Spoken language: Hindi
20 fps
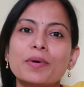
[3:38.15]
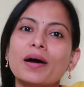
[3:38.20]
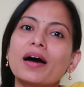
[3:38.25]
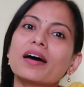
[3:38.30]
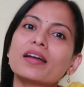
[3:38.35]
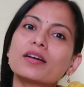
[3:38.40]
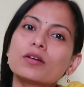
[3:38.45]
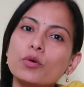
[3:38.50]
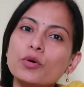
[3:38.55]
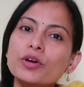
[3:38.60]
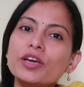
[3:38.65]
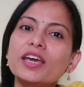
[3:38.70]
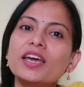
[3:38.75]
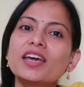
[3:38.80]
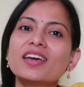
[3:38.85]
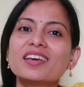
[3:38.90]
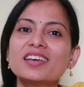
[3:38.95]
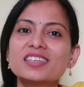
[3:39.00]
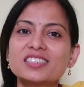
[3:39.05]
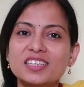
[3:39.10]
बाहर कोई
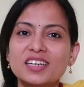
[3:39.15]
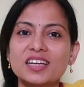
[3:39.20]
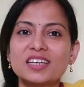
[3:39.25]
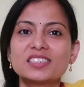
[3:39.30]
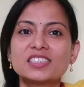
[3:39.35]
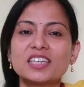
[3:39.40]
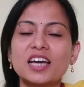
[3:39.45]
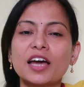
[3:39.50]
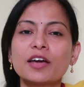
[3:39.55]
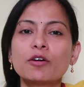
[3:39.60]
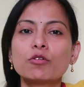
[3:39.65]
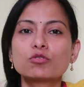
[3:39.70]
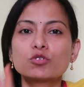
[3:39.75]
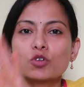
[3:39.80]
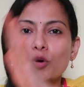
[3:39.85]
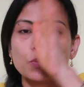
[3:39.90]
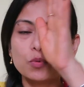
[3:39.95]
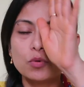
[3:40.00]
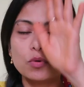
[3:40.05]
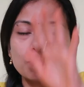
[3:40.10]
एक ही जना जाए
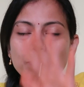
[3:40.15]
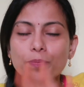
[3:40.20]
उसको